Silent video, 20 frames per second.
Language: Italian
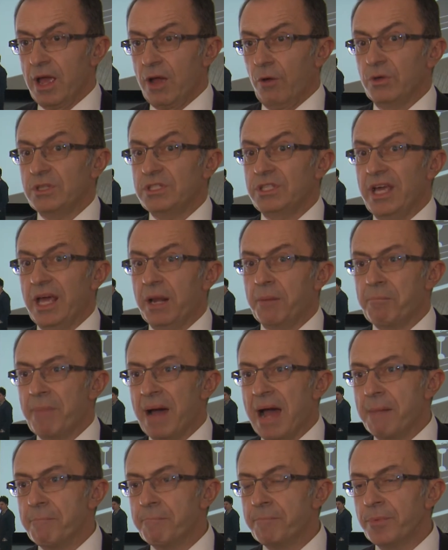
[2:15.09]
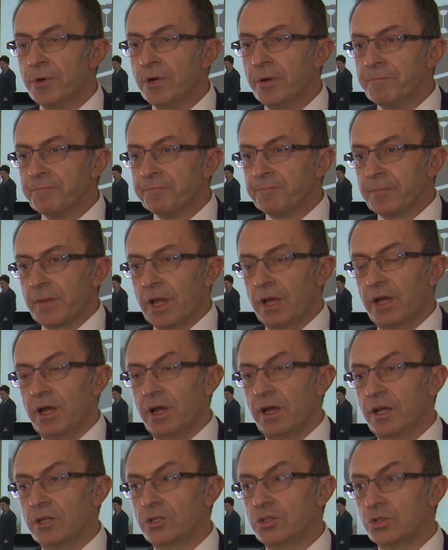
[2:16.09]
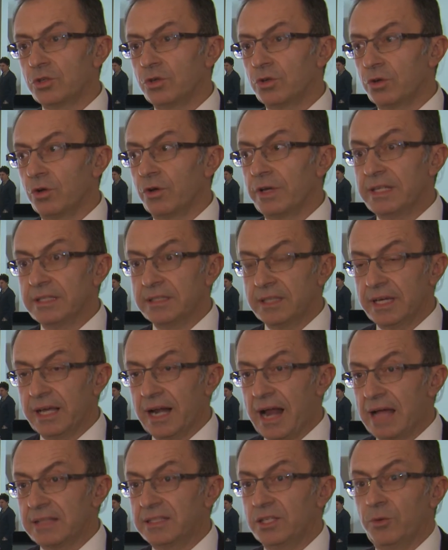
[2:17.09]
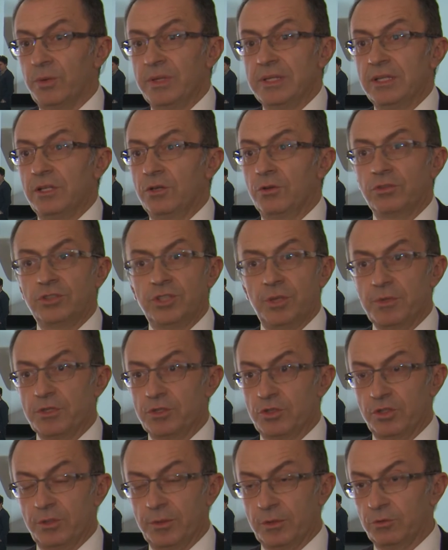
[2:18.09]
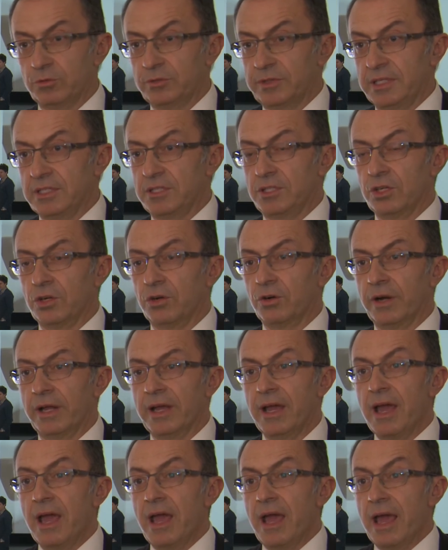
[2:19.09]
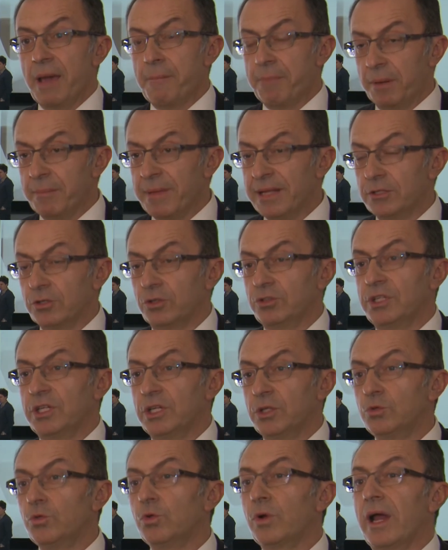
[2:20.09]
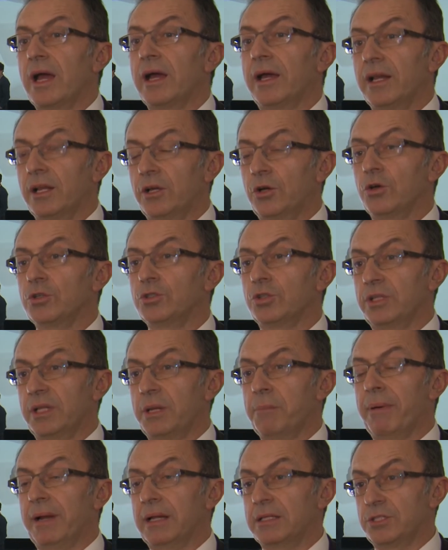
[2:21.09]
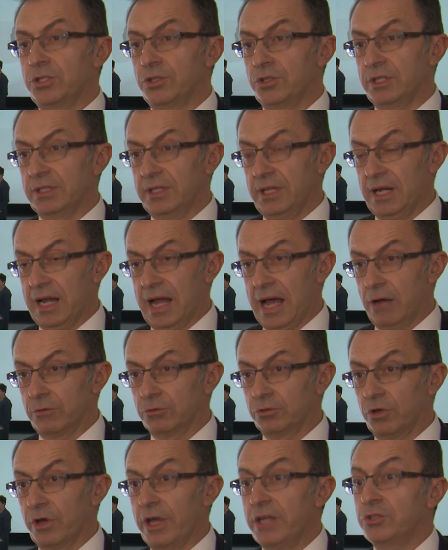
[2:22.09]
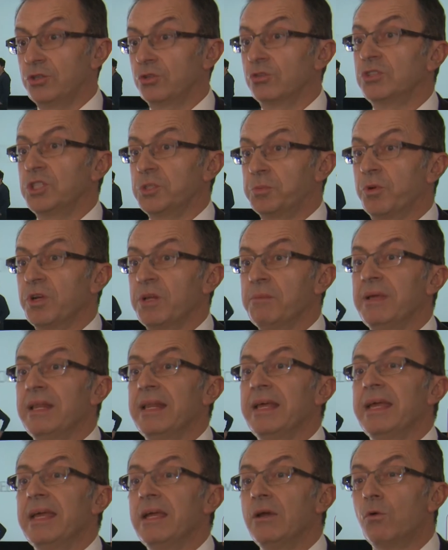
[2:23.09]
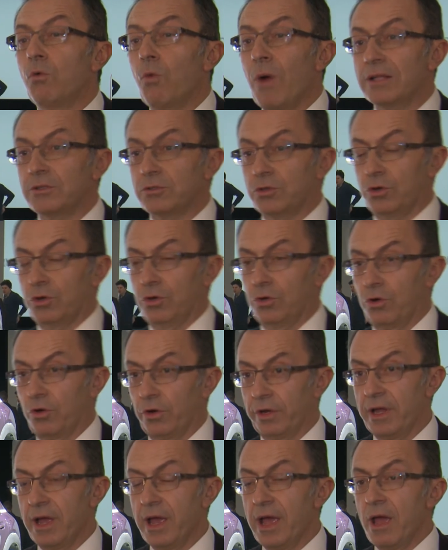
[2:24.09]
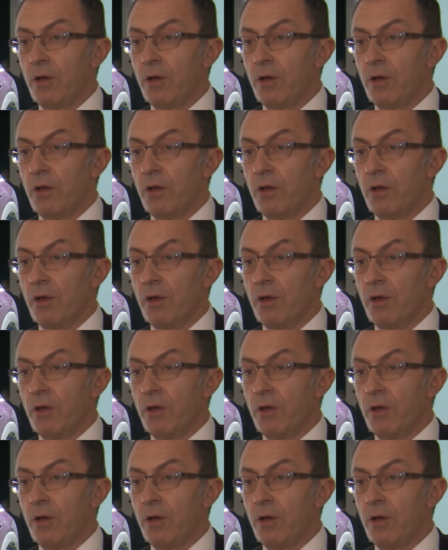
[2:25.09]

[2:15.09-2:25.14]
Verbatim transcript: Questi air bump eh, sono integrati, quindi non c'è bisogno di manutenzione e permettono di ridurre anche il costo di riparazione dell'auto e sono disponibili in quattro colori.